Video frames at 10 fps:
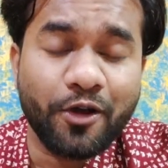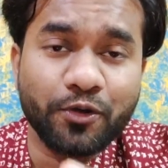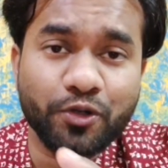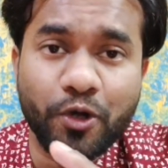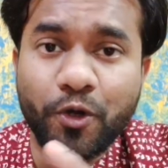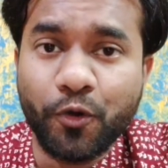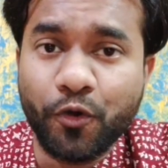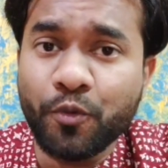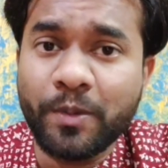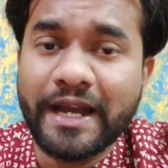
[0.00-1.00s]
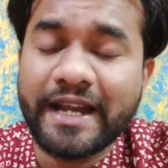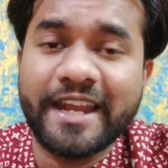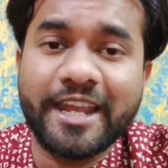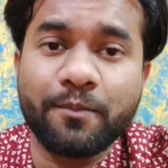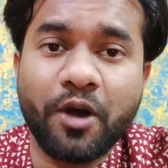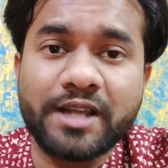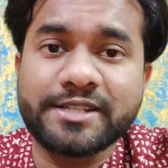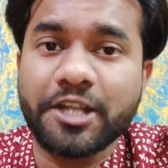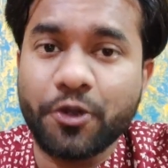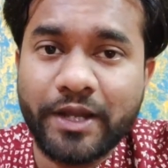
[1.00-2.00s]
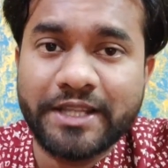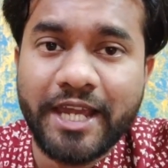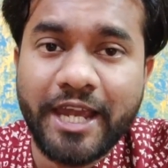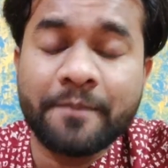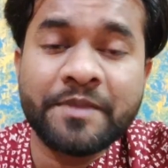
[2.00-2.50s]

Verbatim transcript: उनको ग्रूम करने की बहुत ज़रूरत है